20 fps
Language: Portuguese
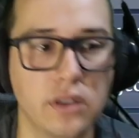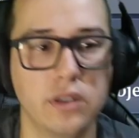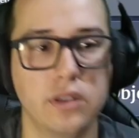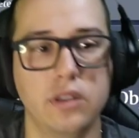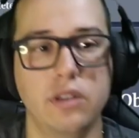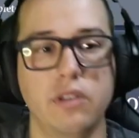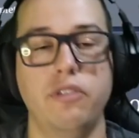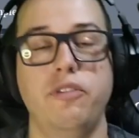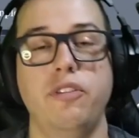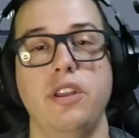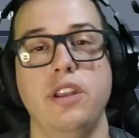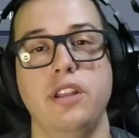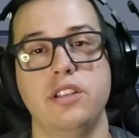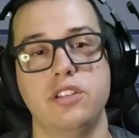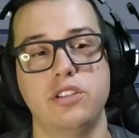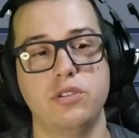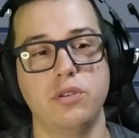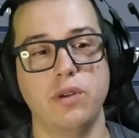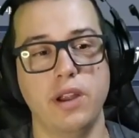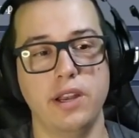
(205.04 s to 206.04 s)
The Phoenix
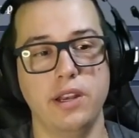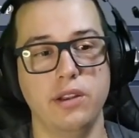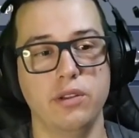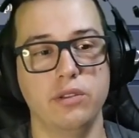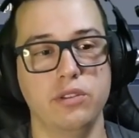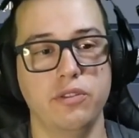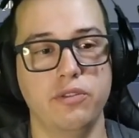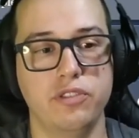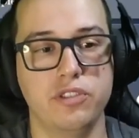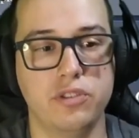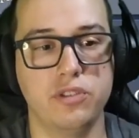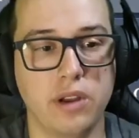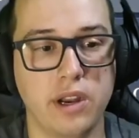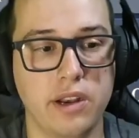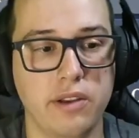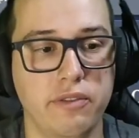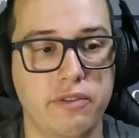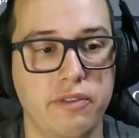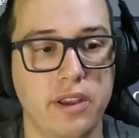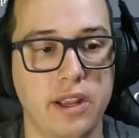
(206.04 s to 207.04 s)
Shrine, não The
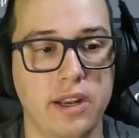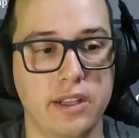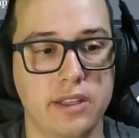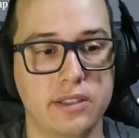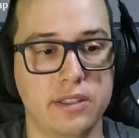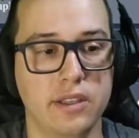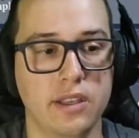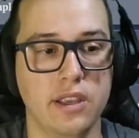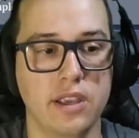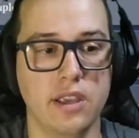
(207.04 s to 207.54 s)
Shrine Fênix.